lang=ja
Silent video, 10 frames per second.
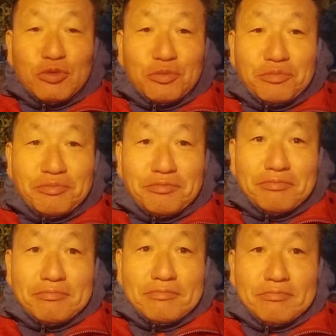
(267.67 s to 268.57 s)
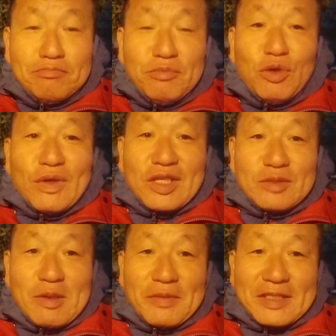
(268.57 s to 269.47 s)
分、見終わってし
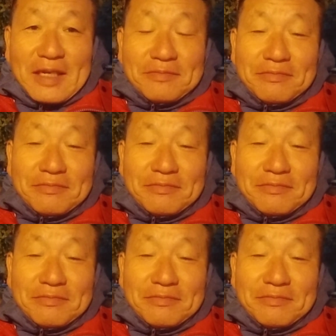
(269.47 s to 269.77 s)
まいました。